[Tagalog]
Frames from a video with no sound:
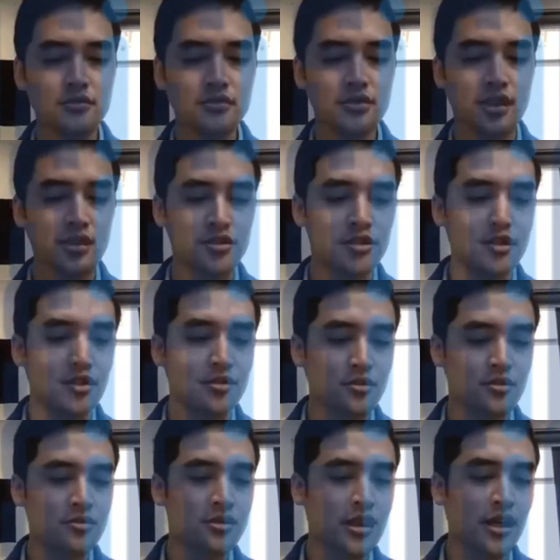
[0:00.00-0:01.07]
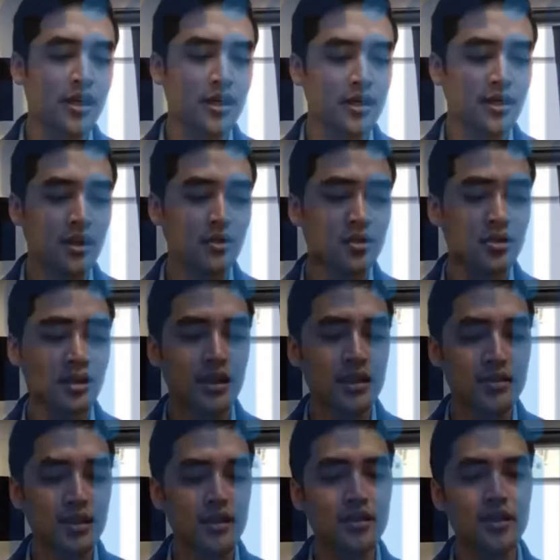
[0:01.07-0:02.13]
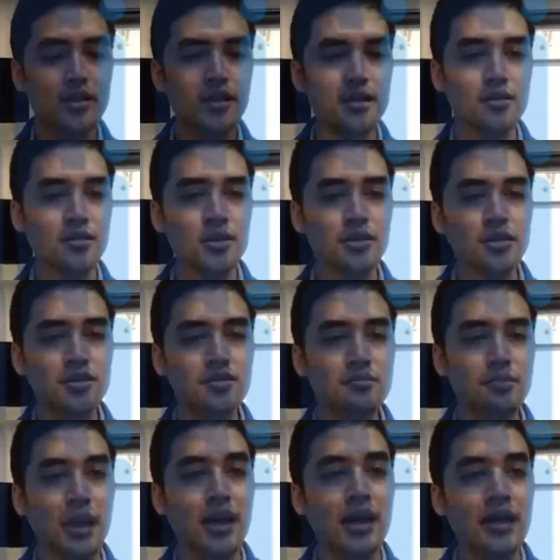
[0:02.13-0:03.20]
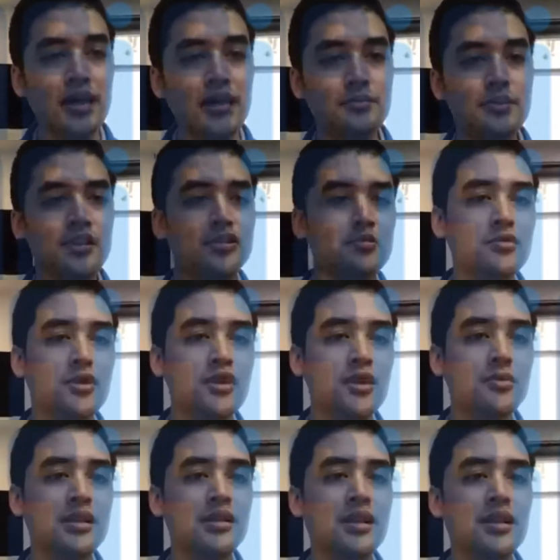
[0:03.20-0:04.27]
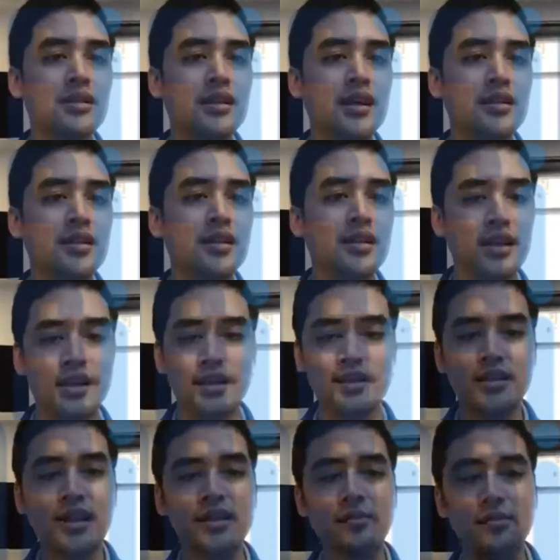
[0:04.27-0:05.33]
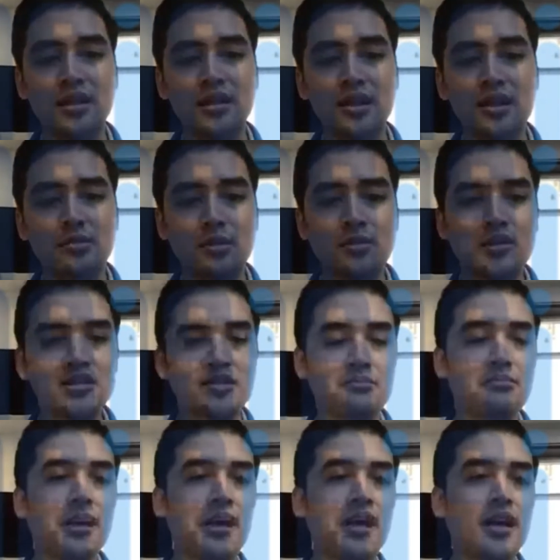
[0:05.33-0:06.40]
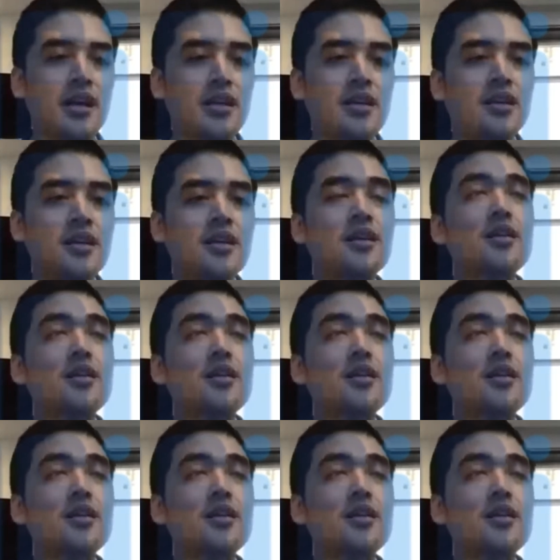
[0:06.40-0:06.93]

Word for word: Actually, kung sa akin lang, huwag na natin intindihin kung ano yung pangalan mismo. Alamin na lang natin kailan tayo pwede lumabas ng bahay,